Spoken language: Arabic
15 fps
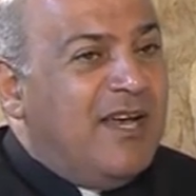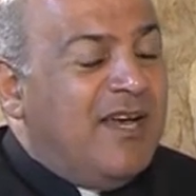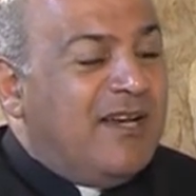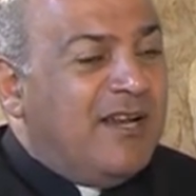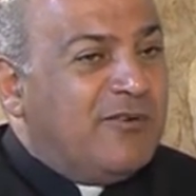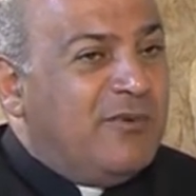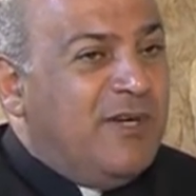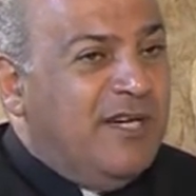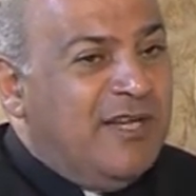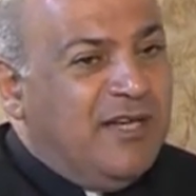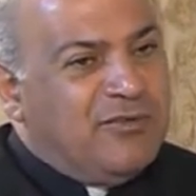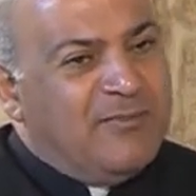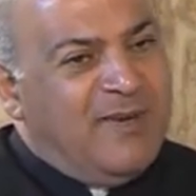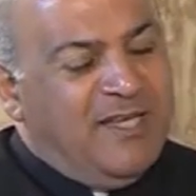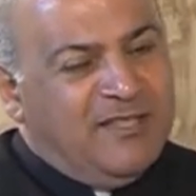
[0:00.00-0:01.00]
هالأنواع
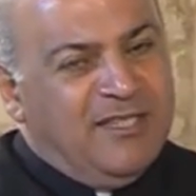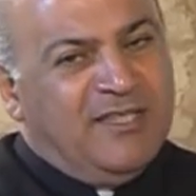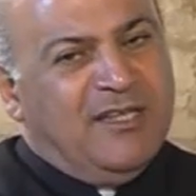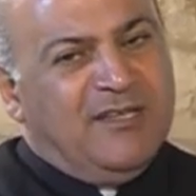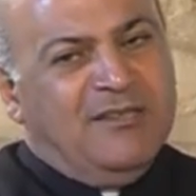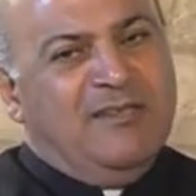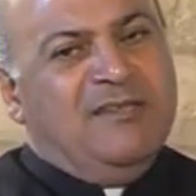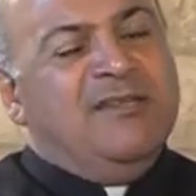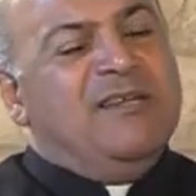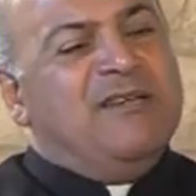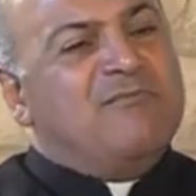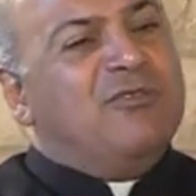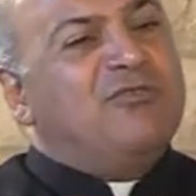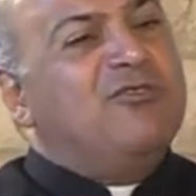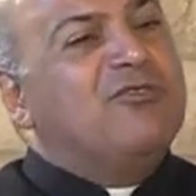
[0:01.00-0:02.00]
لأنه بعدين
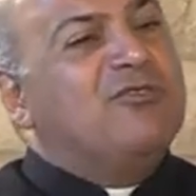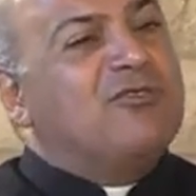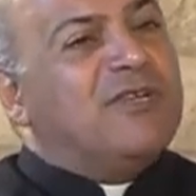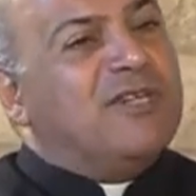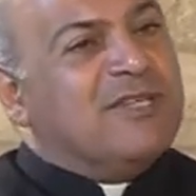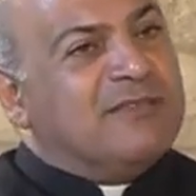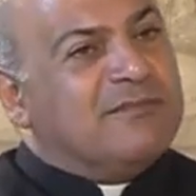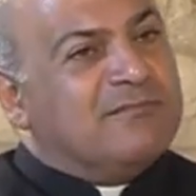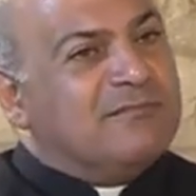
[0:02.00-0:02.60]
بده ينطلق